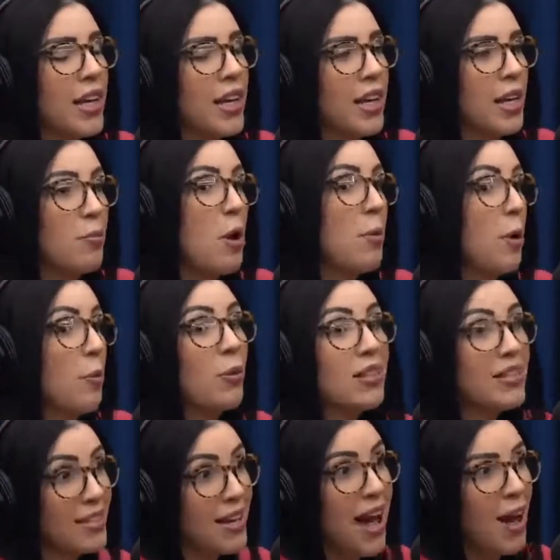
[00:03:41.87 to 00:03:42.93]
E meu irmão é
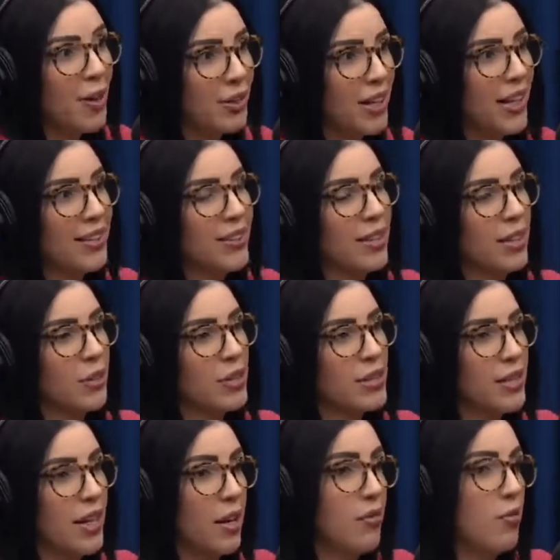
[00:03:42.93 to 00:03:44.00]
policial, né? Então,
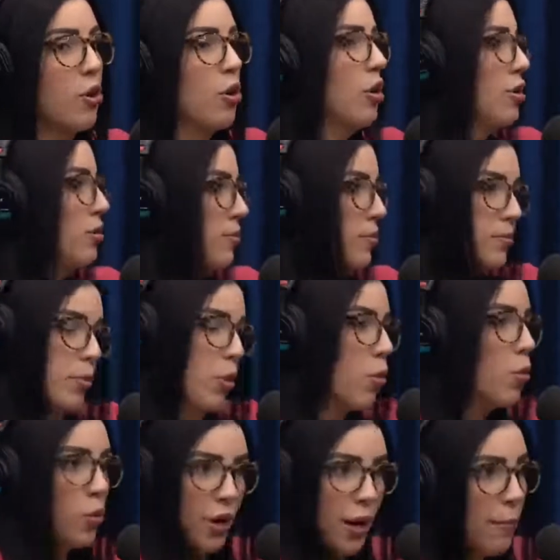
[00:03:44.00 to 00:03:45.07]
assim, ele ficou
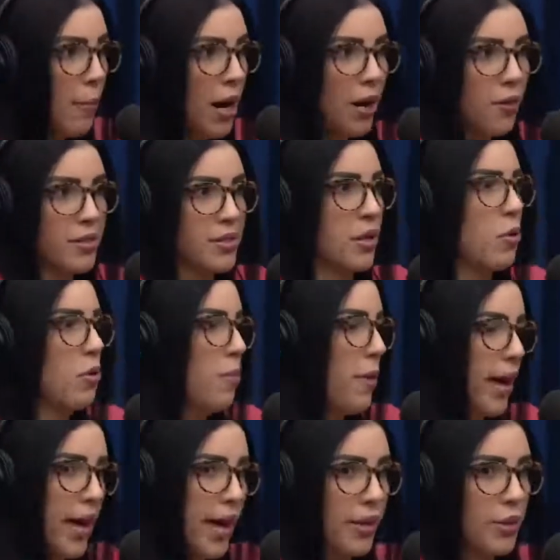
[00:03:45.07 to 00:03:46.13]
com o cu na mão, assim, com
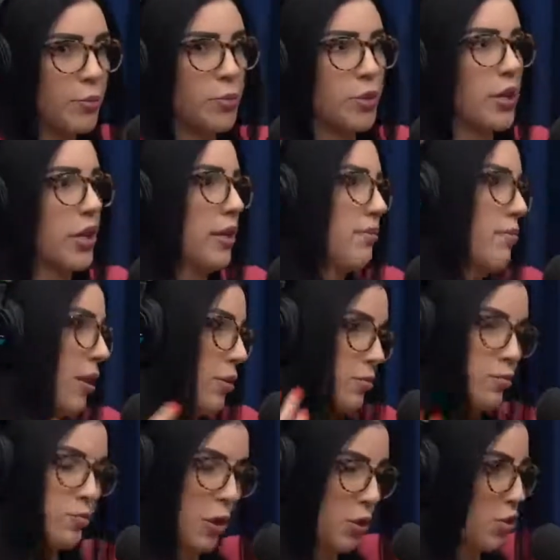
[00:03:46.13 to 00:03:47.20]
medo, porque
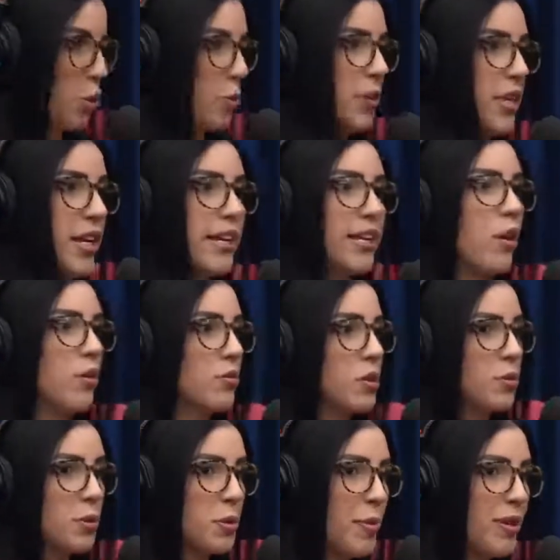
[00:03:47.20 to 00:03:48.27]
achou claro, que poderia dar claro.
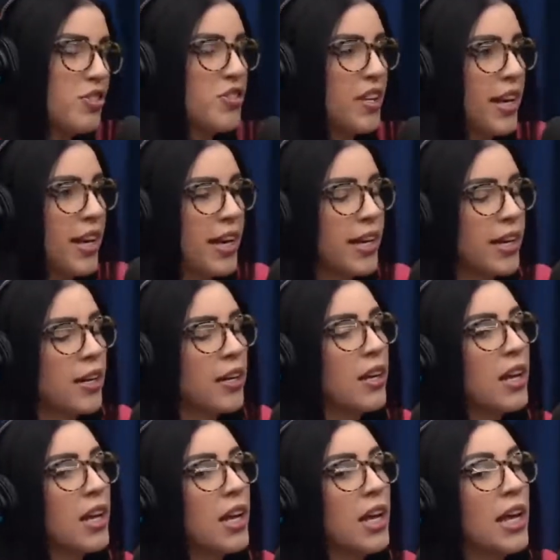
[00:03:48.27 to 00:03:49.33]
algum tipo de besteira.
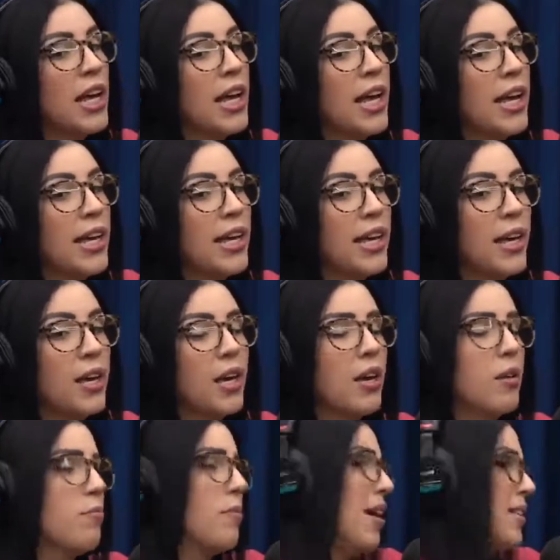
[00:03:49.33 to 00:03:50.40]

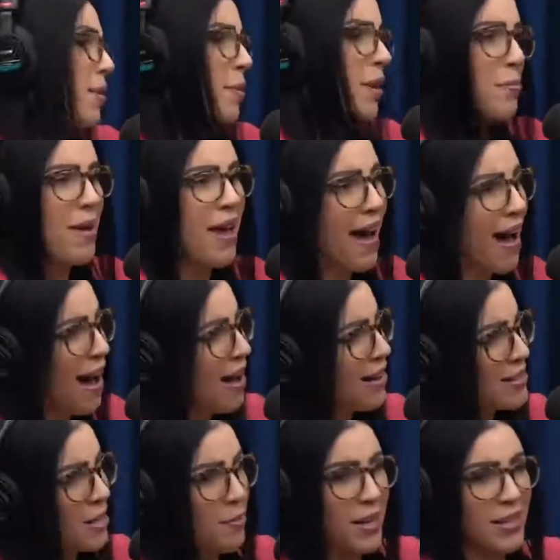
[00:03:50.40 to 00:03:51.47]
E recebendo
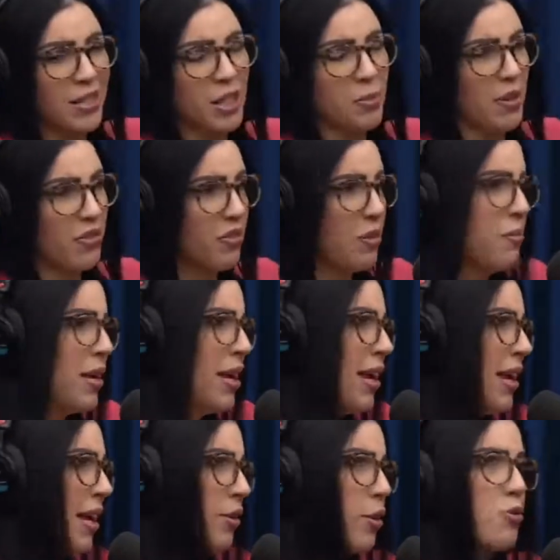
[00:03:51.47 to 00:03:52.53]
ameaça, ameaçando minha
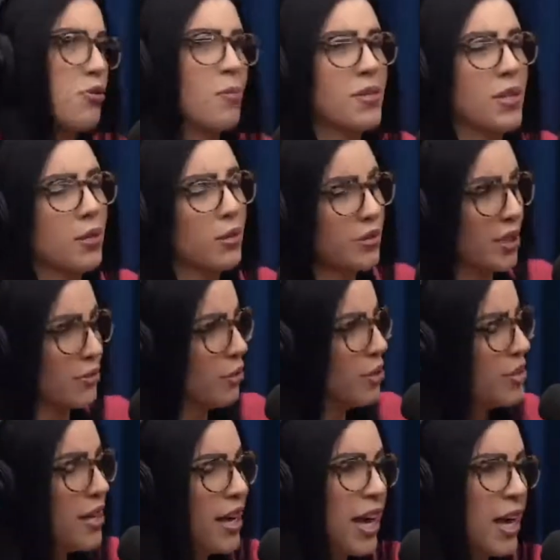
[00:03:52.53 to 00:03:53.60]
família, nós vamos encontrar
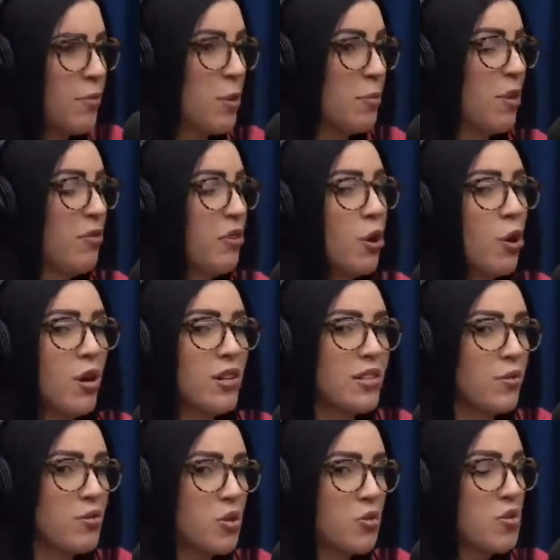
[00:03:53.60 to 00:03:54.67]
você. Meu irmão ficou,
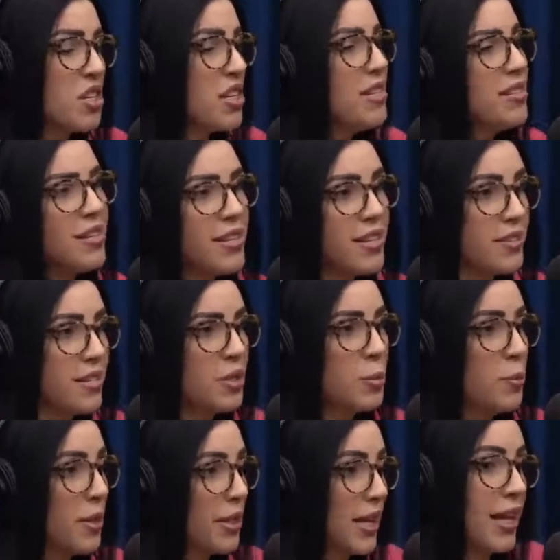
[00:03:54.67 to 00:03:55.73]
assim, uns, uns 15 dias
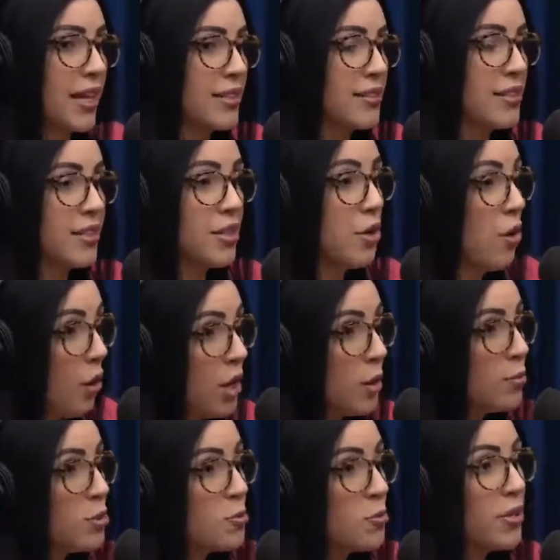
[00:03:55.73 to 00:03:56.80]
indo para a delegacia de
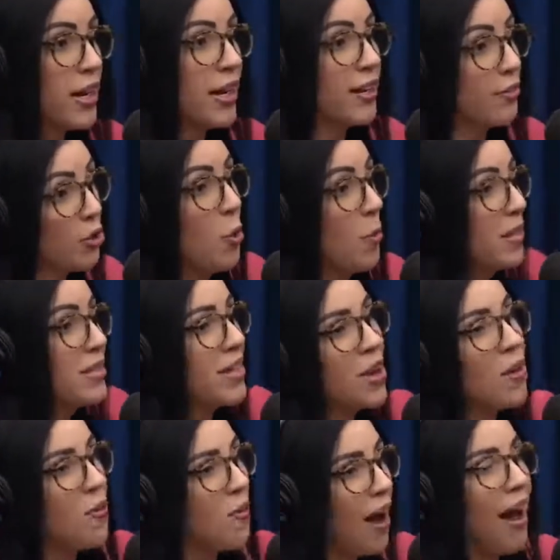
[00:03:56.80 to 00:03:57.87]
ônibus, porque ele estava com medo de
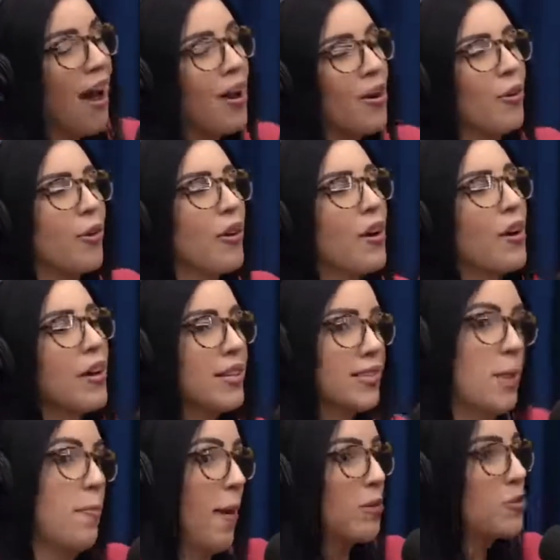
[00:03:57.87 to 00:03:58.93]
sair com o carro.
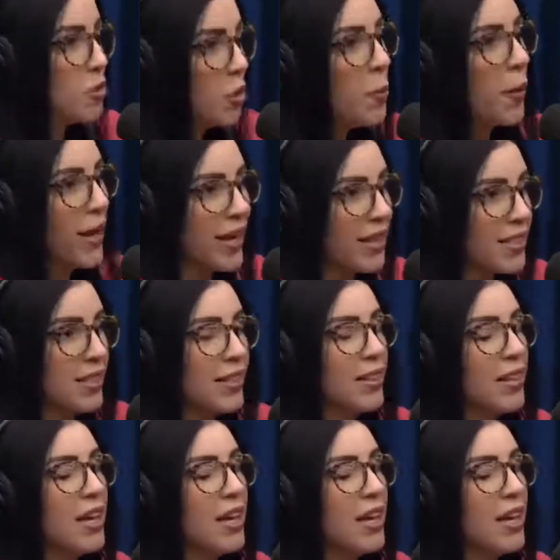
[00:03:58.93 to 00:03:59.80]
Você pega de surpresa.